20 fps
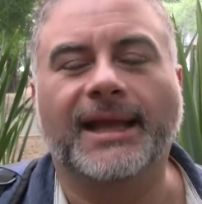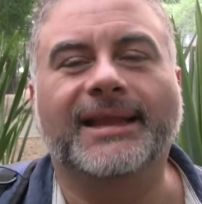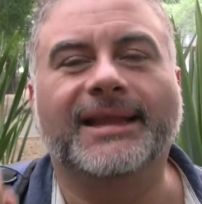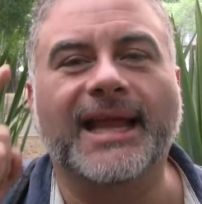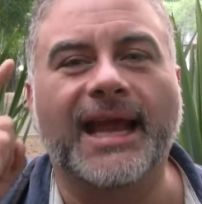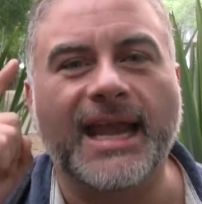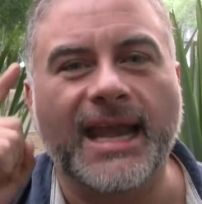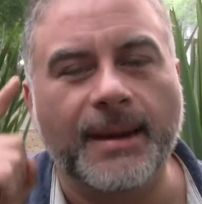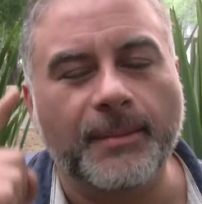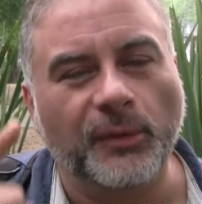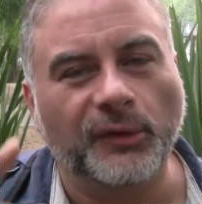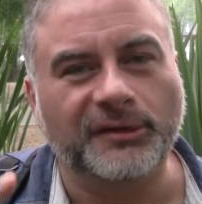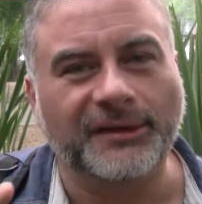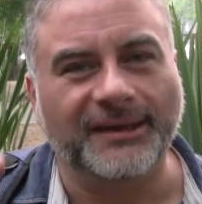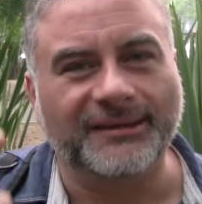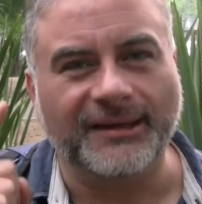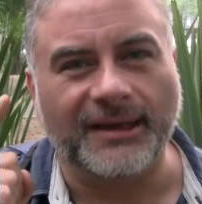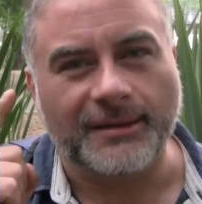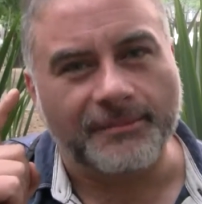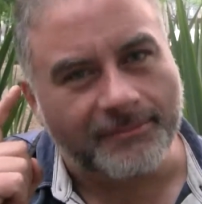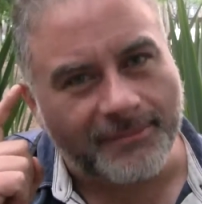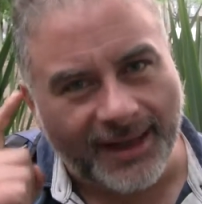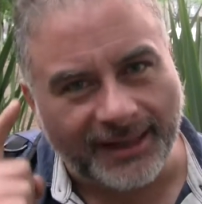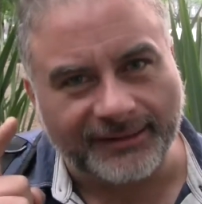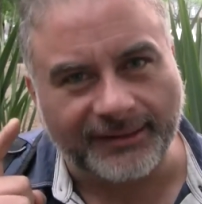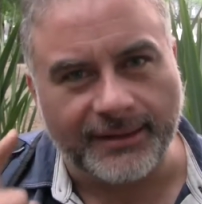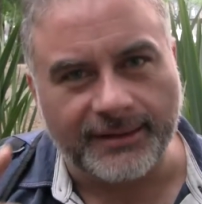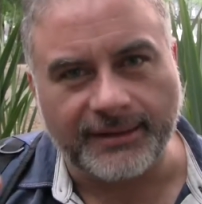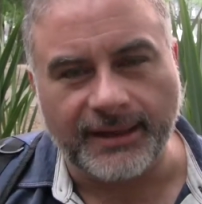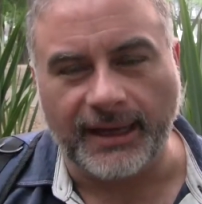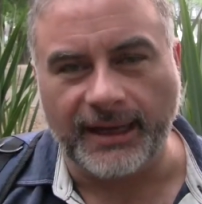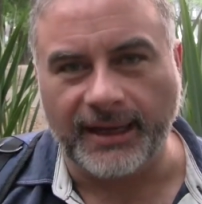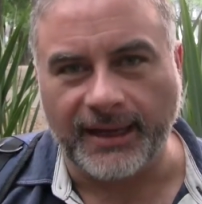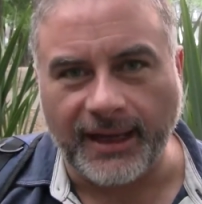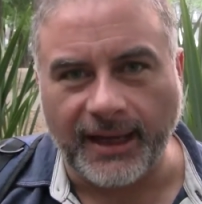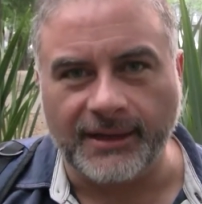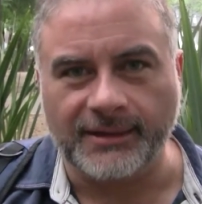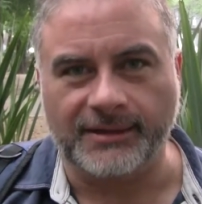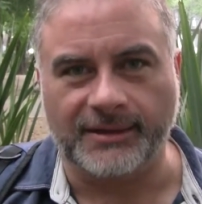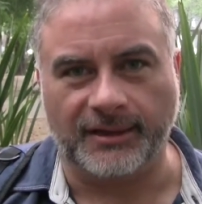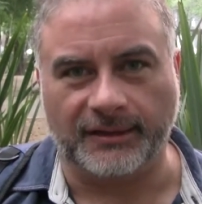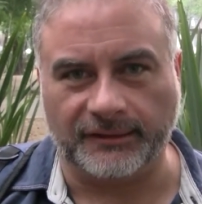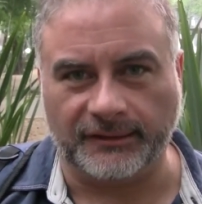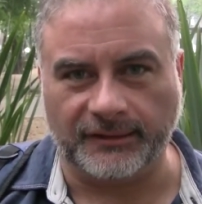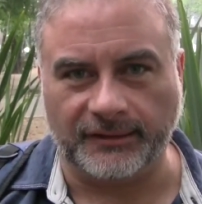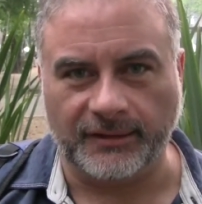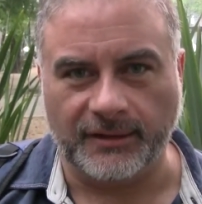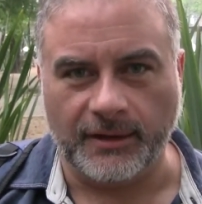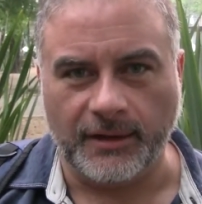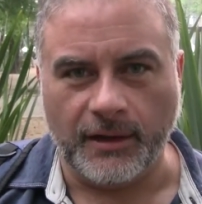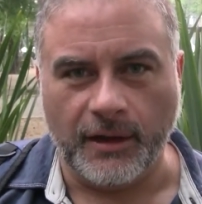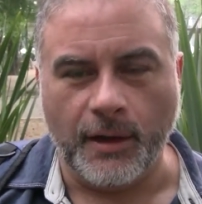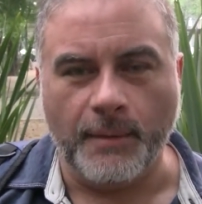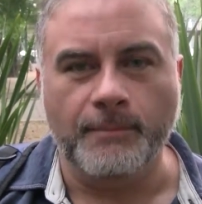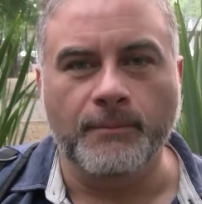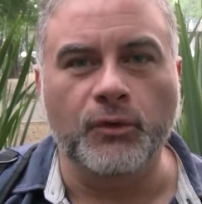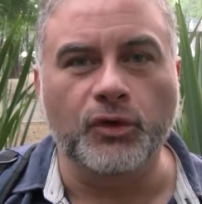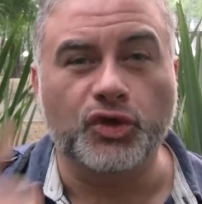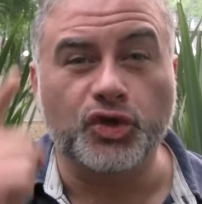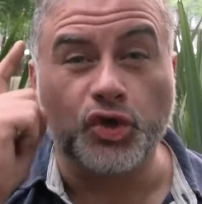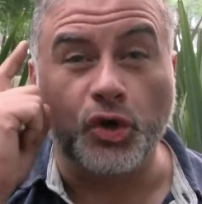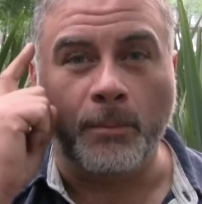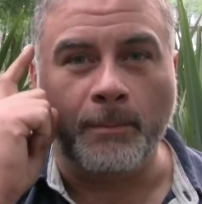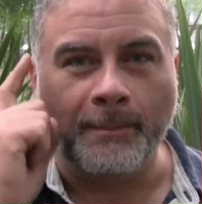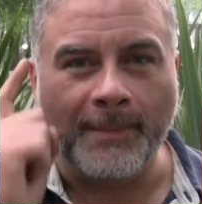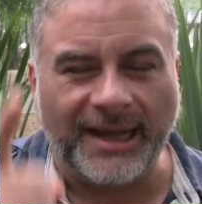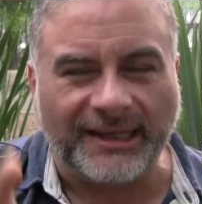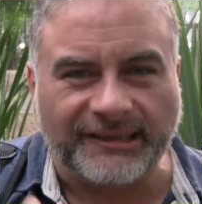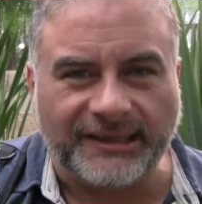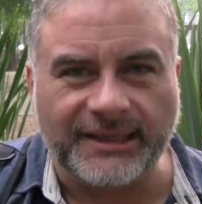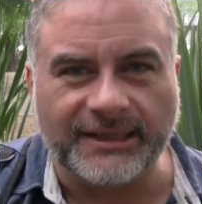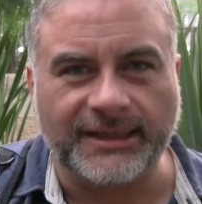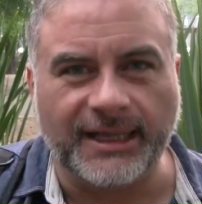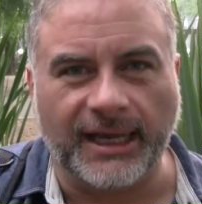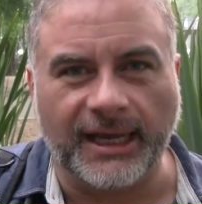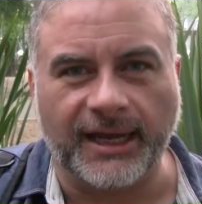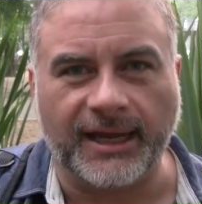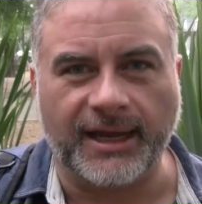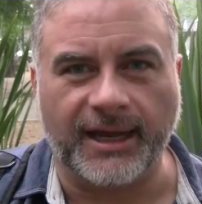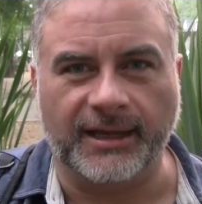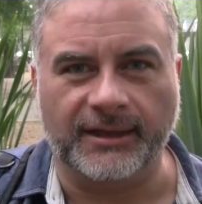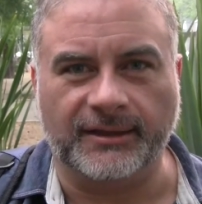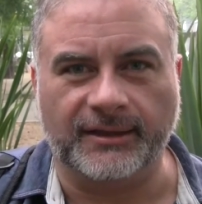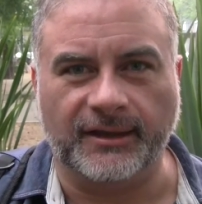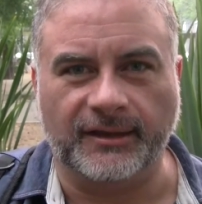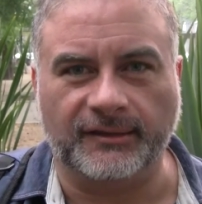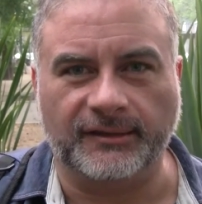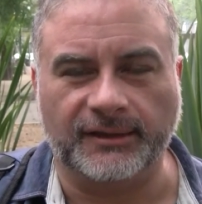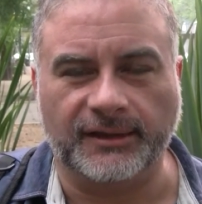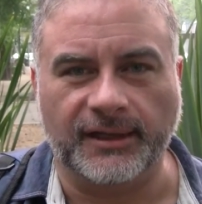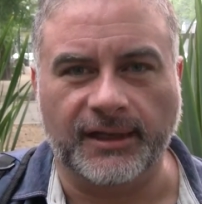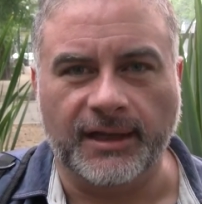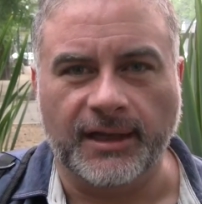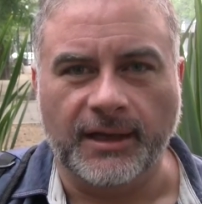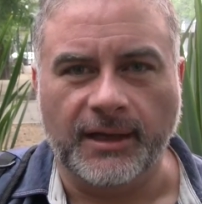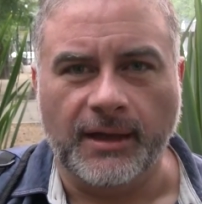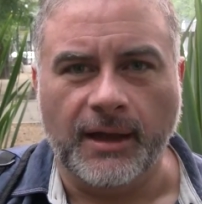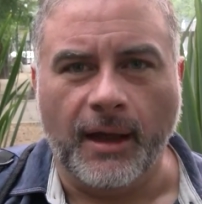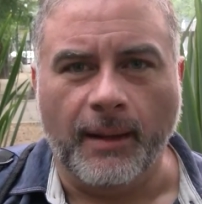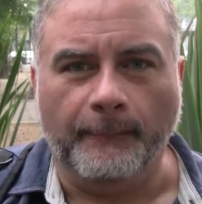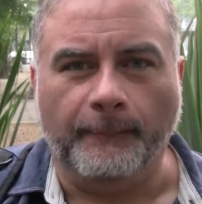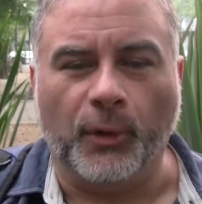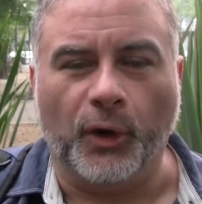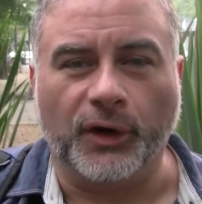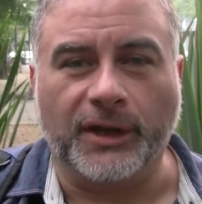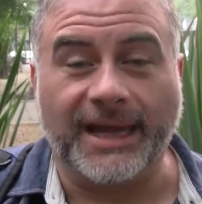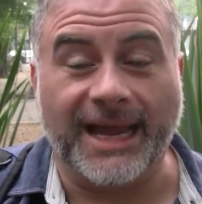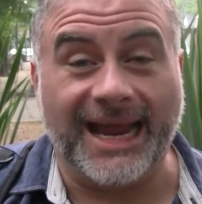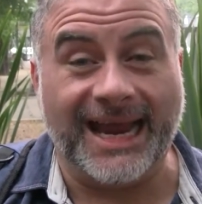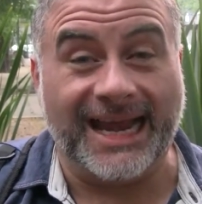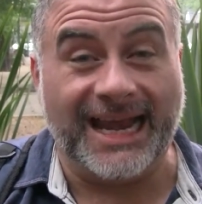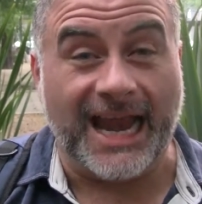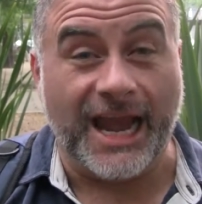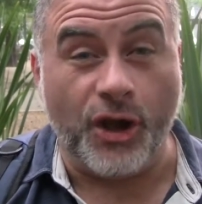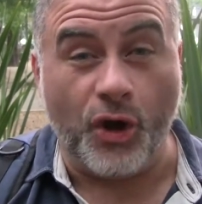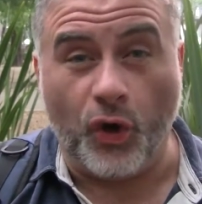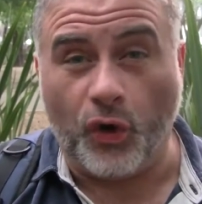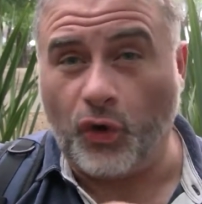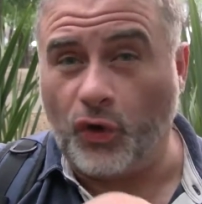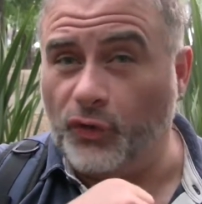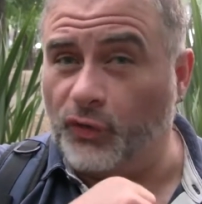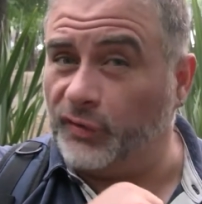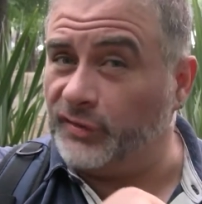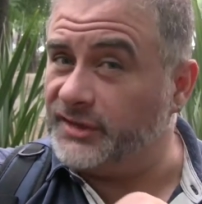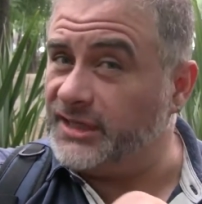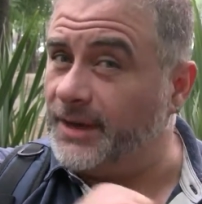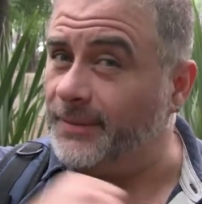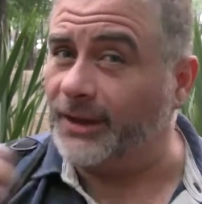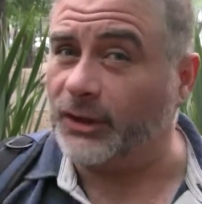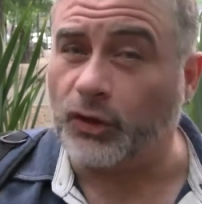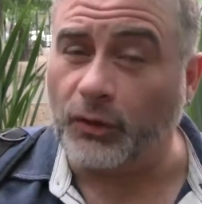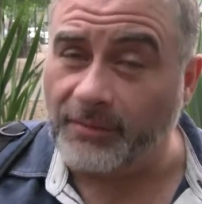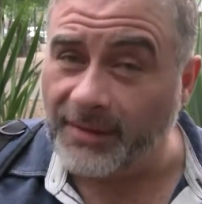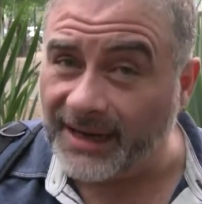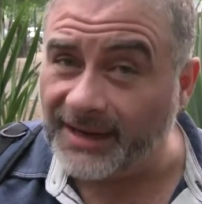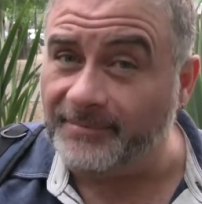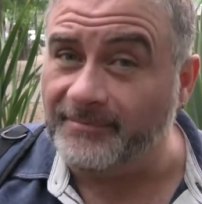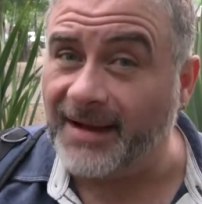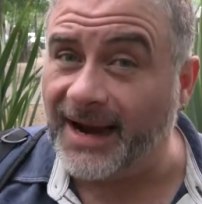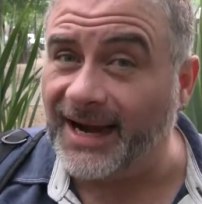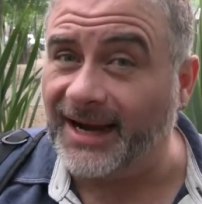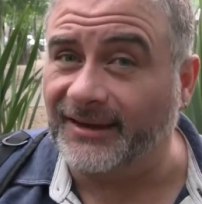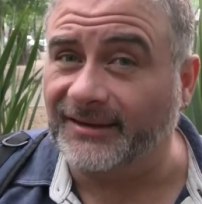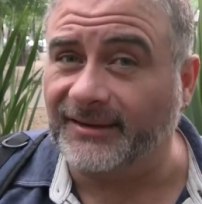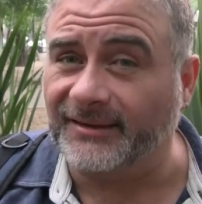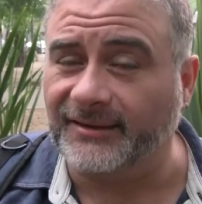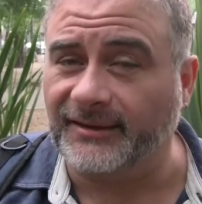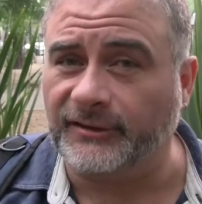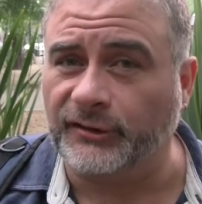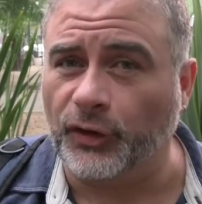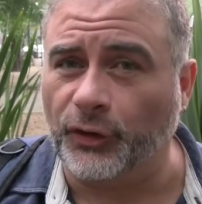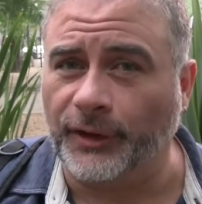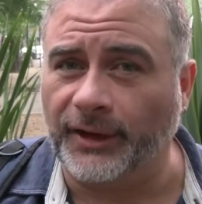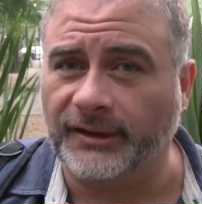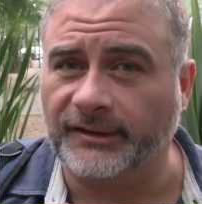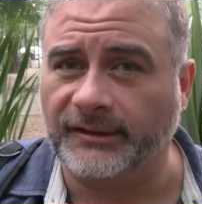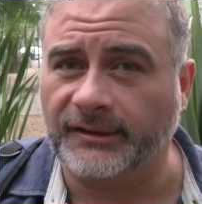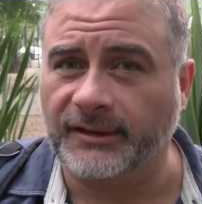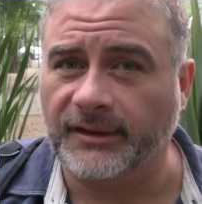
Tenemos que ser más inteligentes, mucho más inteligentes, porque el enojo nos lleva a tomar malas decisiones,